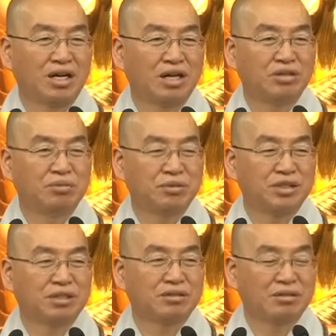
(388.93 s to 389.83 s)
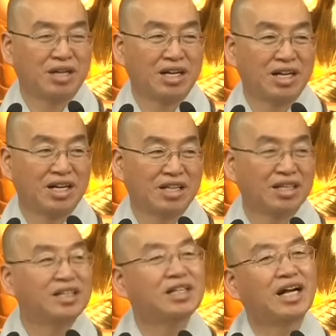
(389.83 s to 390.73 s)
아이고 미쳤구나
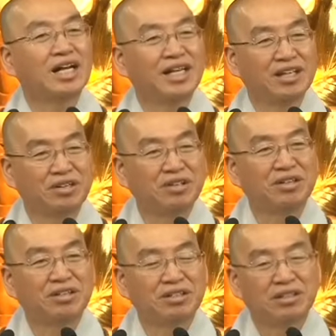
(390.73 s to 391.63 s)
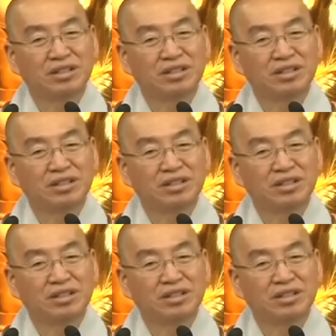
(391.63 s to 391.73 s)
이럴 거 아니에요